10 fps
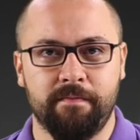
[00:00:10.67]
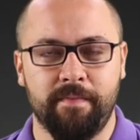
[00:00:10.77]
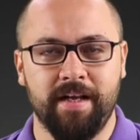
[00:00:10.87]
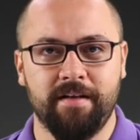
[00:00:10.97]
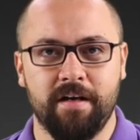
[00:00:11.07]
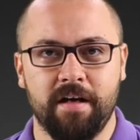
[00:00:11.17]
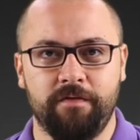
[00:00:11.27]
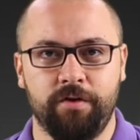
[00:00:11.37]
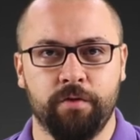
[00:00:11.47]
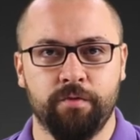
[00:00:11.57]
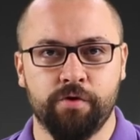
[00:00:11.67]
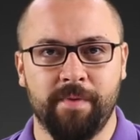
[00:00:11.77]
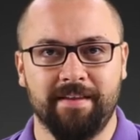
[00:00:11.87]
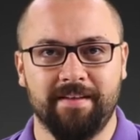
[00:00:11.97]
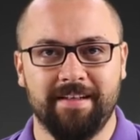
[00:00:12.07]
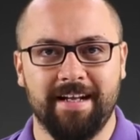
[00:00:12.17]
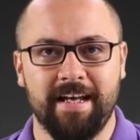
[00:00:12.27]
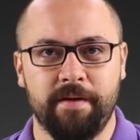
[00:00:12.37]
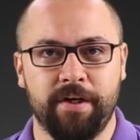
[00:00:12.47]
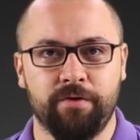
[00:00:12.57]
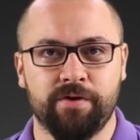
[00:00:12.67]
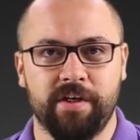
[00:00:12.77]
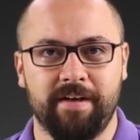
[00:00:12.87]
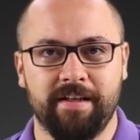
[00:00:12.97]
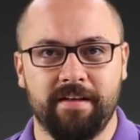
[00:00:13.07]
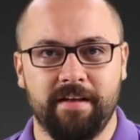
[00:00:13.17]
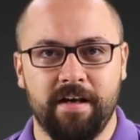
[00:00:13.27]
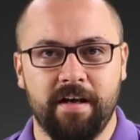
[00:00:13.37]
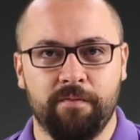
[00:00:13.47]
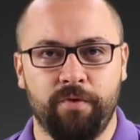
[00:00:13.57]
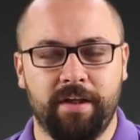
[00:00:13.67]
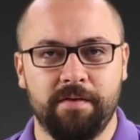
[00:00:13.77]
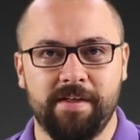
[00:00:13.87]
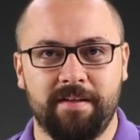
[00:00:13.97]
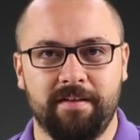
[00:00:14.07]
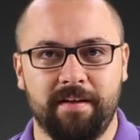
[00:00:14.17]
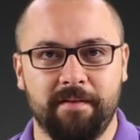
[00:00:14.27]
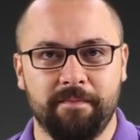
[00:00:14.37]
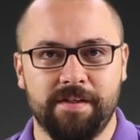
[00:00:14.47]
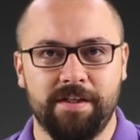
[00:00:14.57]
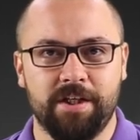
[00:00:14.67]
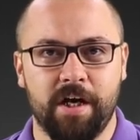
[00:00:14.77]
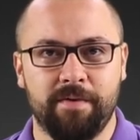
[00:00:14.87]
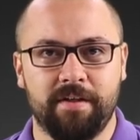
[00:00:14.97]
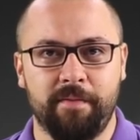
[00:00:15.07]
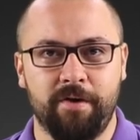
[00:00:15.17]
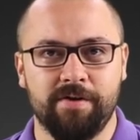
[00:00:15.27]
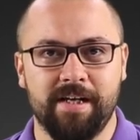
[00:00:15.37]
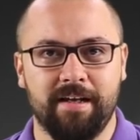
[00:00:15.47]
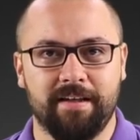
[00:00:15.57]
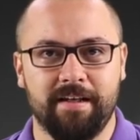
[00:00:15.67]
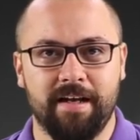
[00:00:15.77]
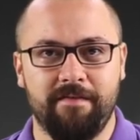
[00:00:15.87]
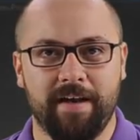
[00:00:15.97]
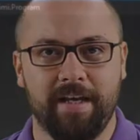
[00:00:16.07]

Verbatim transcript: Ben, Vidobu uzmanlarından Emre Yurtseven. Bu eğitim setinde C temel özelliklerinden ve